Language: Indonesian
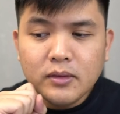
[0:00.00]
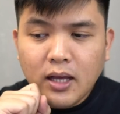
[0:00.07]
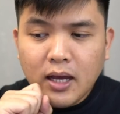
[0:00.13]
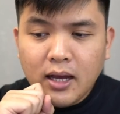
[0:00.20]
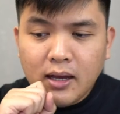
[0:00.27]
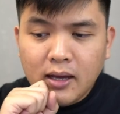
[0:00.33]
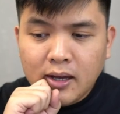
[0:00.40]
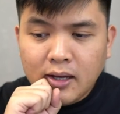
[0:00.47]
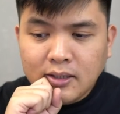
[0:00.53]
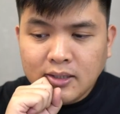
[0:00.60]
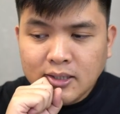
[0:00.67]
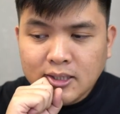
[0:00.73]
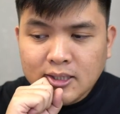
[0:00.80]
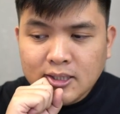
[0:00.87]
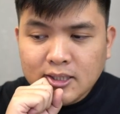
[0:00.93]
Dan
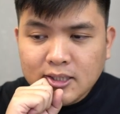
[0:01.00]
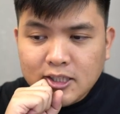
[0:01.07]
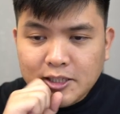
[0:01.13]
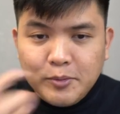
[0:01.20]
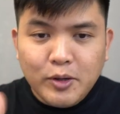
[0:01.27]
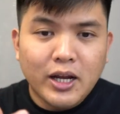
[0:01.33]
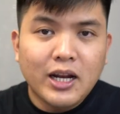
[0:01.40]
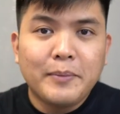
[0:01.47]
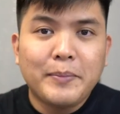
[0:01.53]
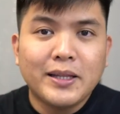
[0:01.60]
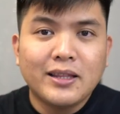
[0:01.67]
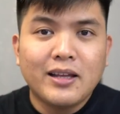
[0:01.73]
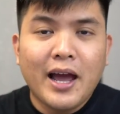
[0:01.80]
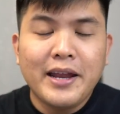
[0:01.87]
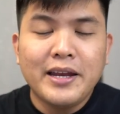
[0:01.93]
semoga Anda
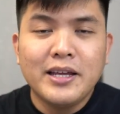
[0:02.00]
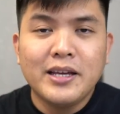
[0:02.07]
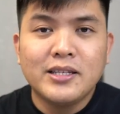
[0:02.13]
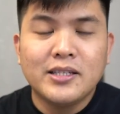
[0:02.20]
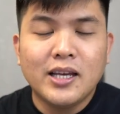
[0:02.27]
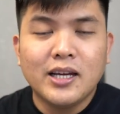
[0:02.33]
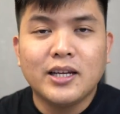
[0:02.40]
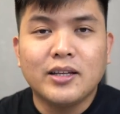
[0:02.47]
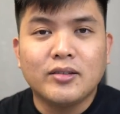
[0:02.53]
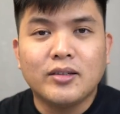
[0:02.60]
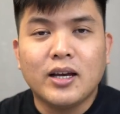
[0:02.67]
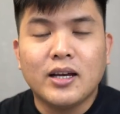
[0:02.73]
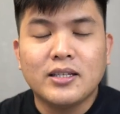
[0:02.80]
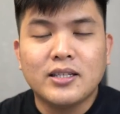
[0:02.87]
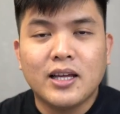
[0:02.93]
dapat ideasnya gitu ya.